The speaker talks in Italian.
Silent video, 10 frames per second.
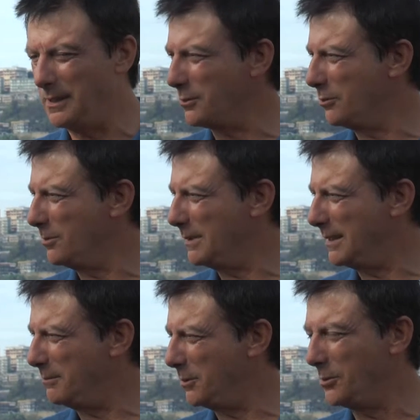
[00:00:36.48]
a Roma,
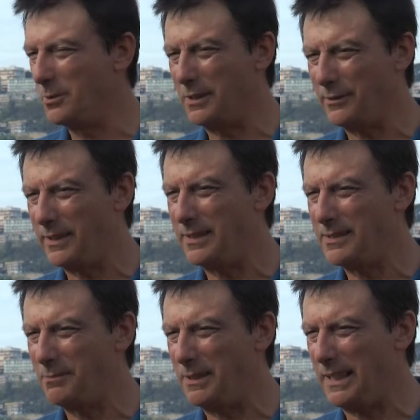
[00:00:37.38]
a Bologna,
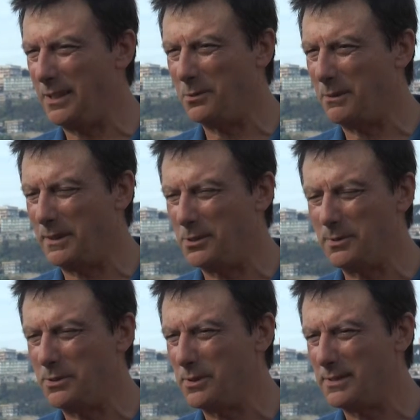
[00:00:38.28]
Firenze, Milano, una
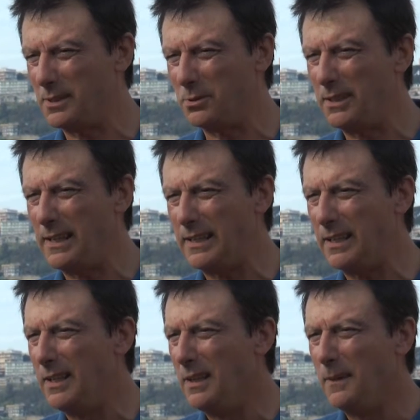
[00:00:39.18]
partecipazione straordinaria,
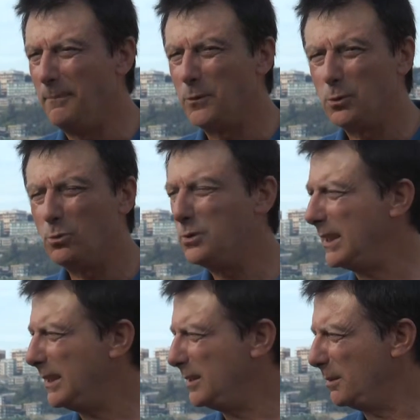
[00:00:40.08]
tutti
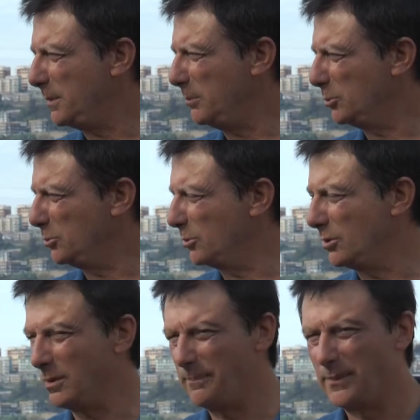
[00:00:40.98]
eletti al primo
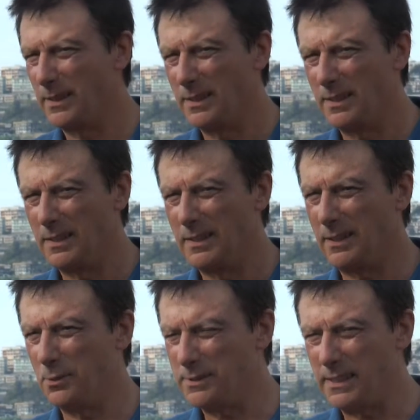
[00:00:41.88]
turno, la
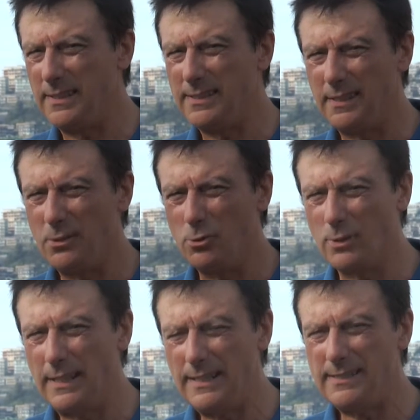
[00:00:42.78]
nostra lista dei
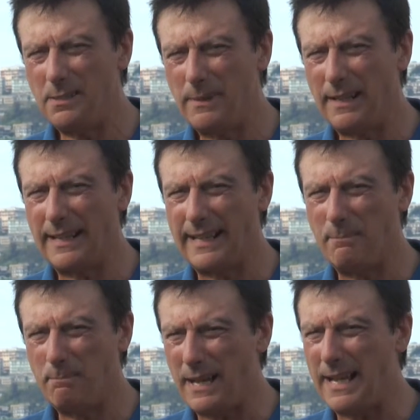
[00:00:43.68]
giornalisti per la
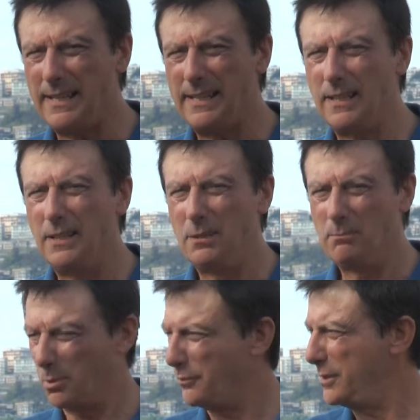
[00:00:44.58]
Campania,
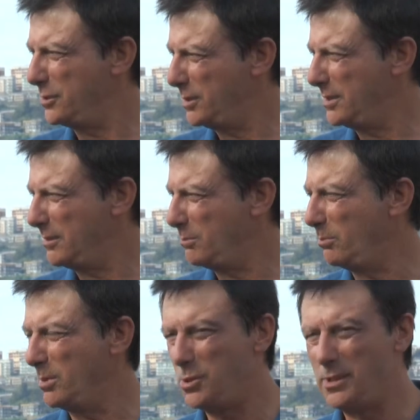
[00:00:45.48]
professionisti e
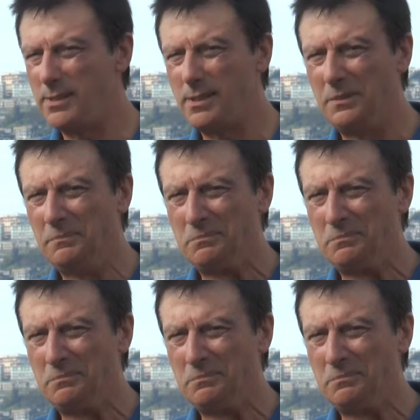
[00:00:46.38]
pubblicisti